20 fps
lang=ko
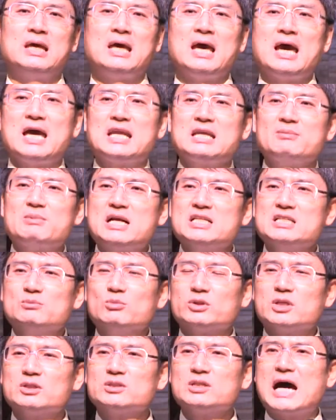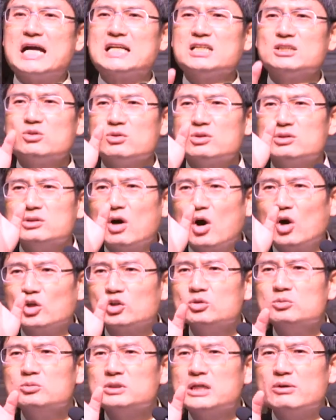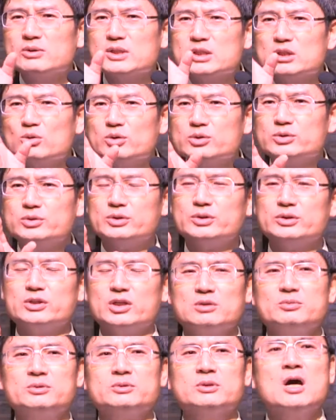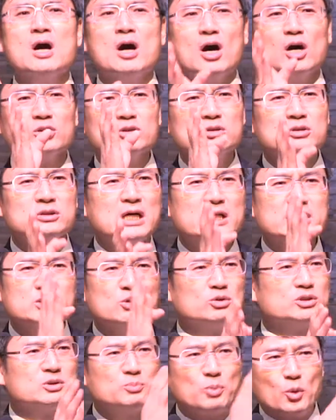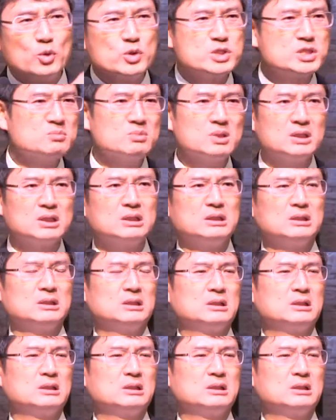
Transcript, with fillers: 하나님 알지 못해서 아직도 그 어둠 가운데 영혼들 여러분 어둠 가운데 영혼들 보이십니까?